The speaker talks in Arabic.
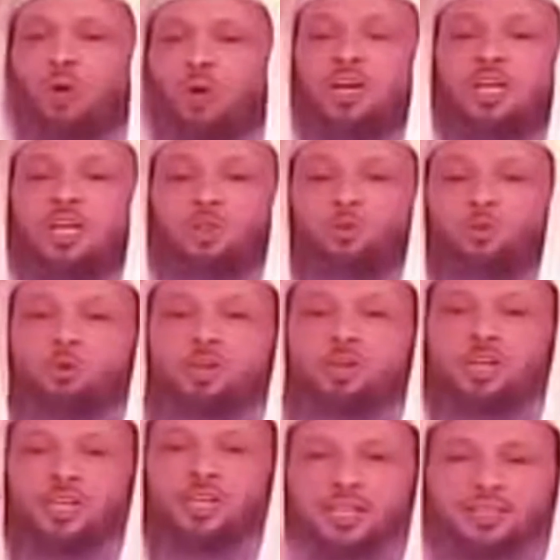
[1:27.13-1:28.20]
وأورث
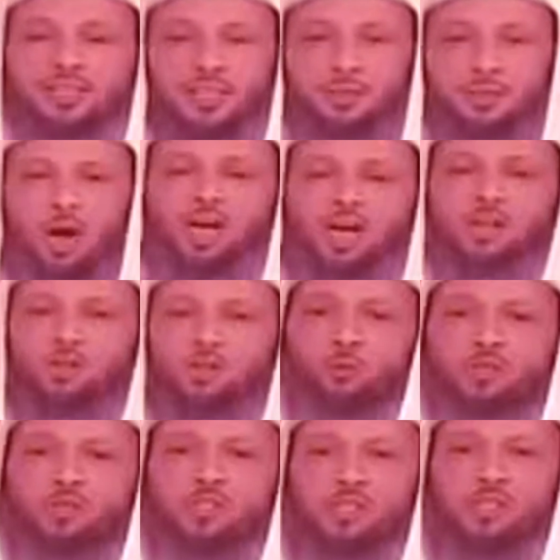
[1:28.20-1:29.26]
ذريتي
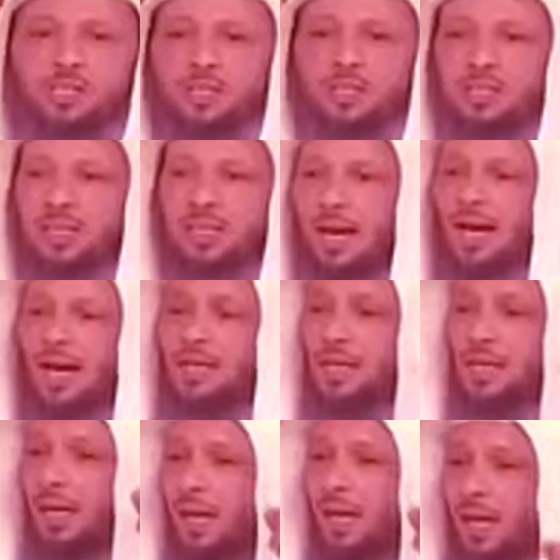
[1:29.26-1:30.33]
وأكتب وصيتي
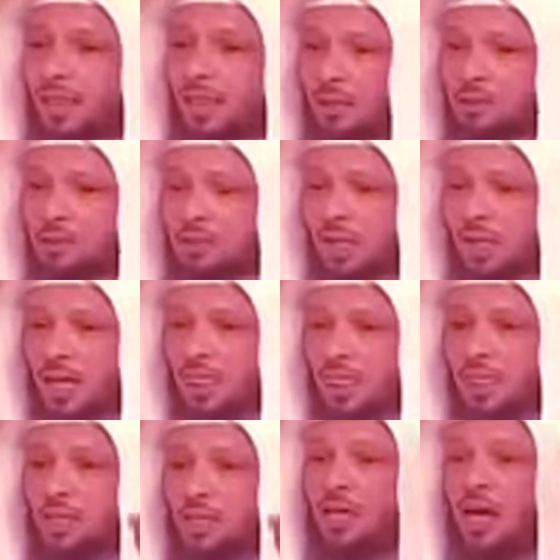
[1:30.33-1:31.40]
أن هذا
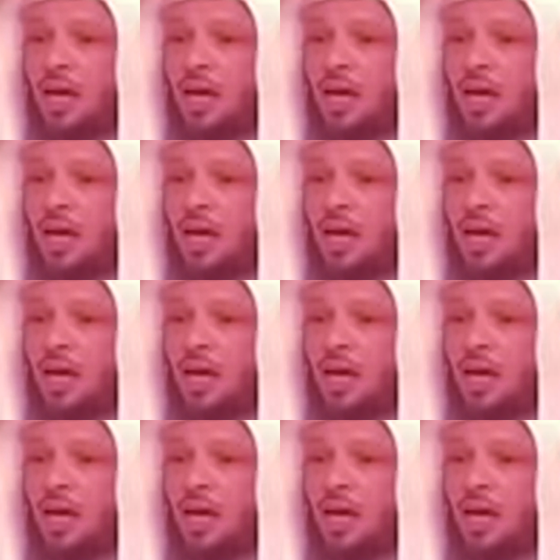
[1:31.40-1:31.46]
الأستاذ